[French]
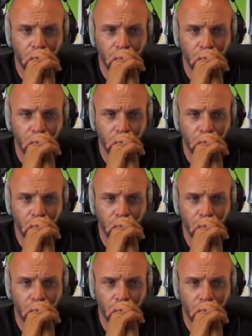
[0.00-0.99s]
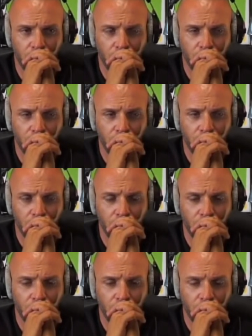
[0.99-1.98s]
des hommes, j'ai l'impression que
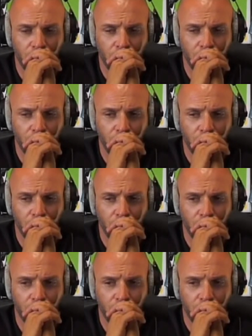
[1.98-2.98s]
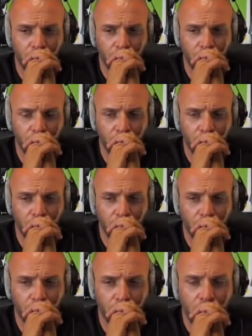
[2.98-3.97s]
limite c'est moi qui dois payer quoi. Genre
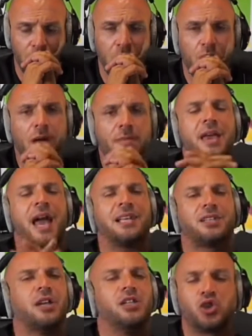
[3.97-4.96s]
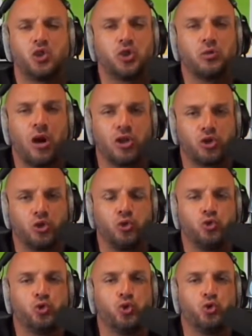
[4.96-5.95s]
c'est ouais, mais attends, excuse-moi,
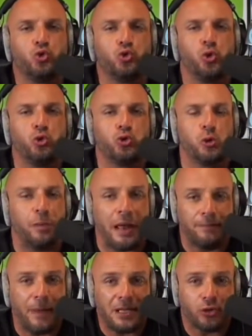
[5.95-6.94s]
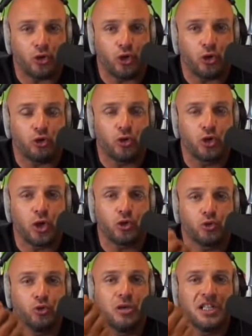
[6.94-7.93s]
tu, tu, parles pas à ce genre de
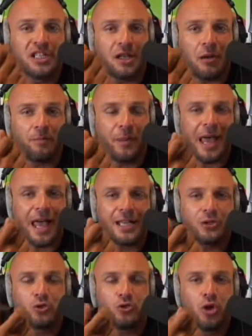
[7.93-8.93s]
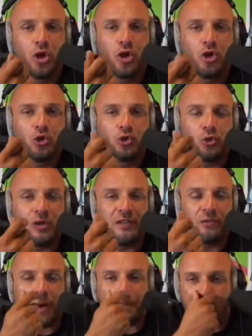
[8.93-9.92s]
gens, tu les sens pas, tu, tu
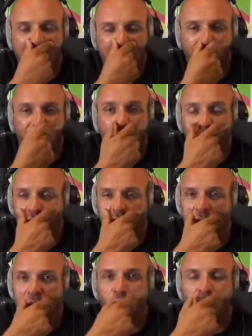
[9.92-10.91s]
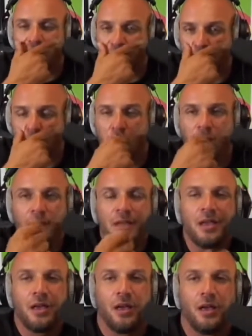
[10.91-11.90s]
les vois pas avant, vous allez au restaurant,
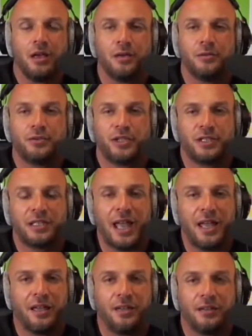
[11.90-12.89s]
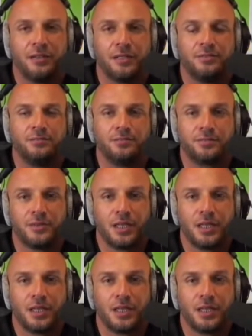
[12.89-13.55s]
euh, putain, euh,